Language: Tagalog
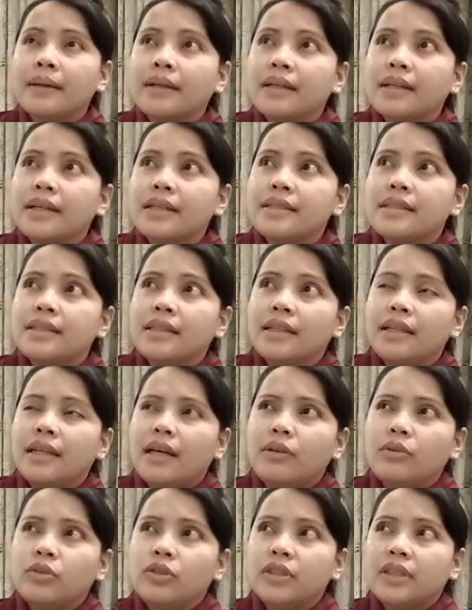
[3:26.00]
Kasi
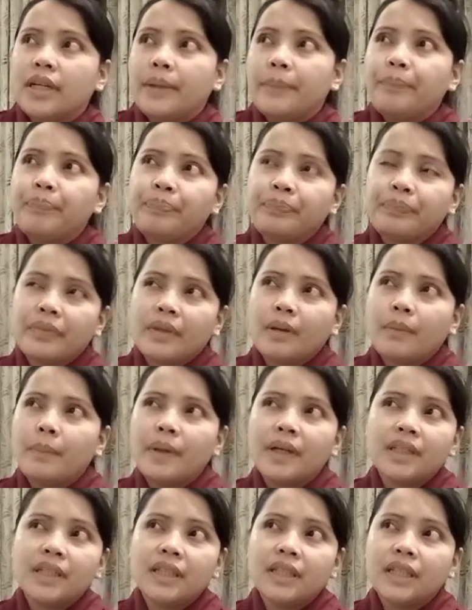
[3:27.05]
ano siya,
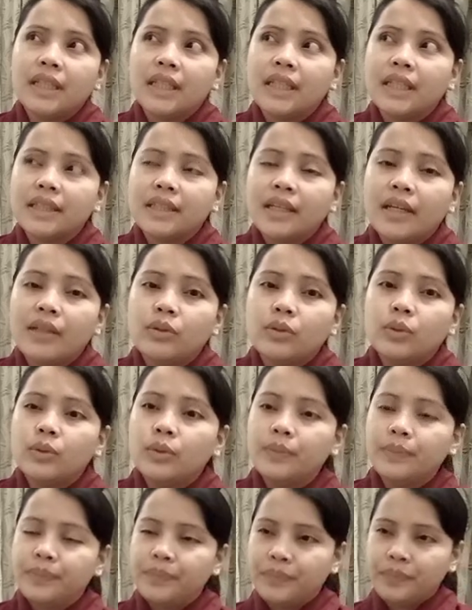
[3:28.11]
pag nirigla
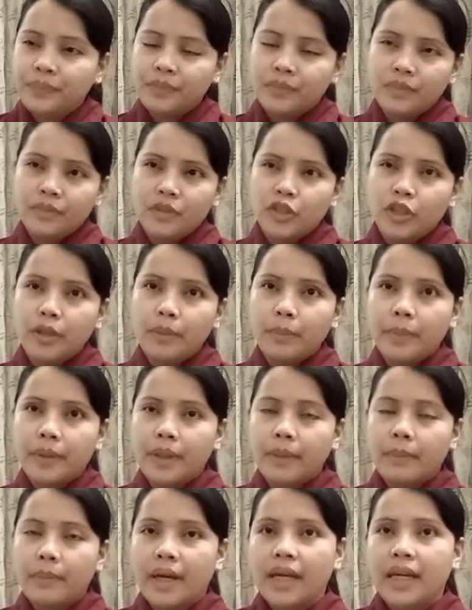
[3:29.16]
tayo,
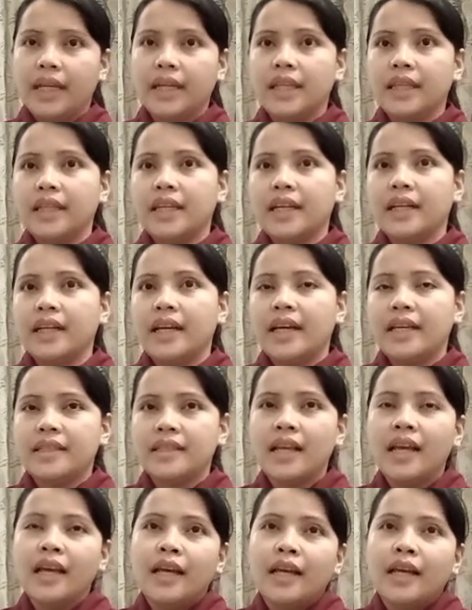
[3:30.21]
syempre mainit yan guys.